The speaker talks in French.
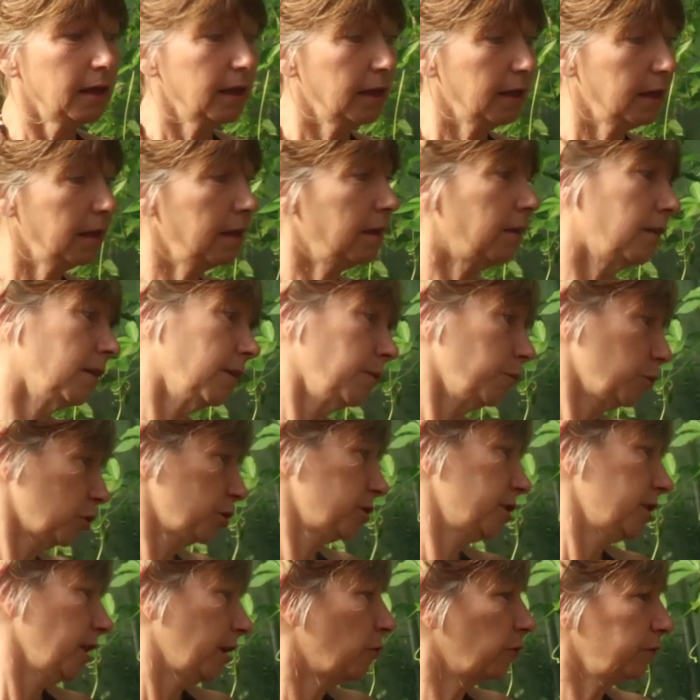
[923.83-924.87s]
Et euh, moi,
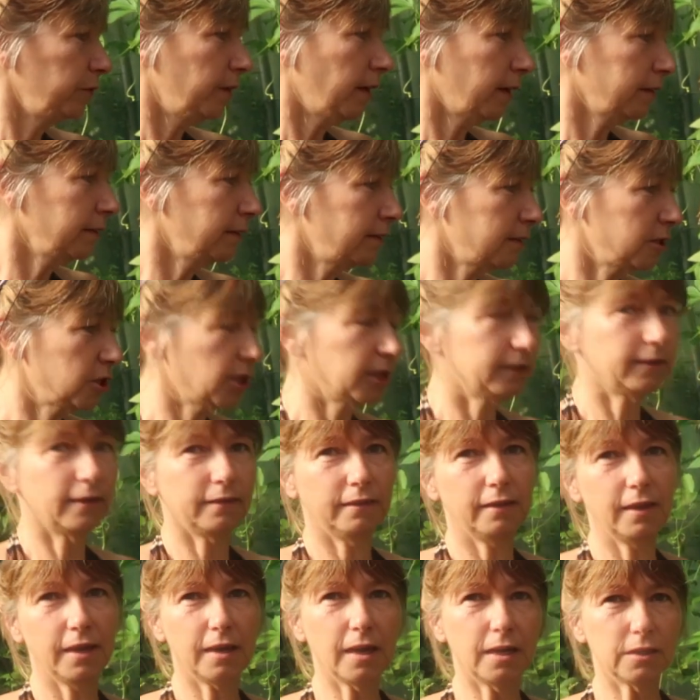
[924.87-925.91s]
j'étais contente,
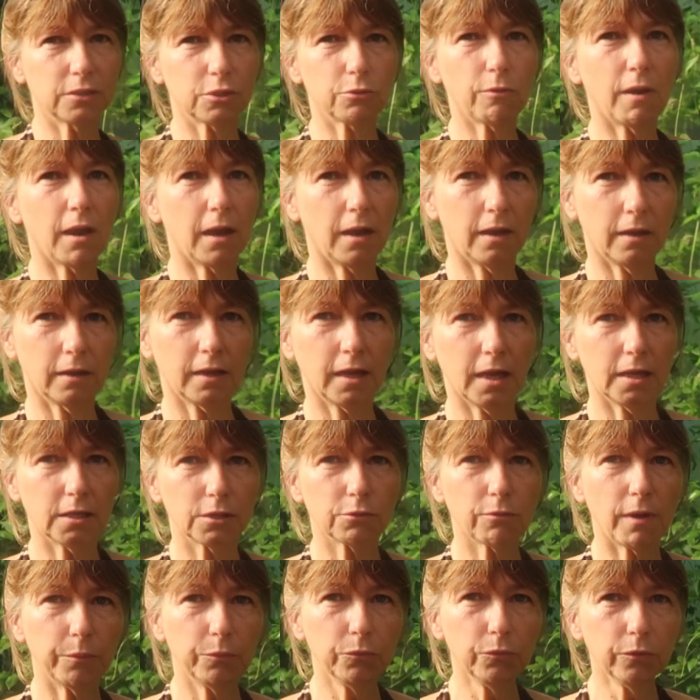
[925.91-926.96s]
j'attendais qu'elle soit, qu'elle
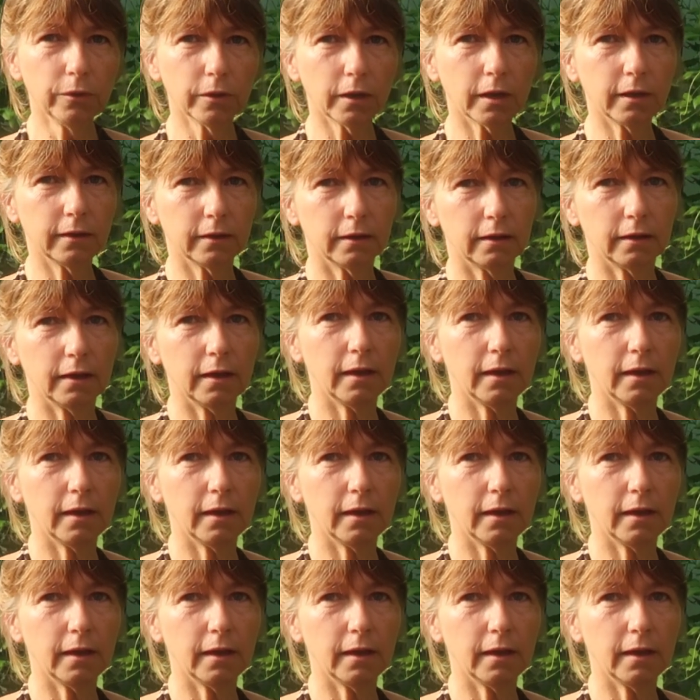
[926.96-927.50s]
soit mûre.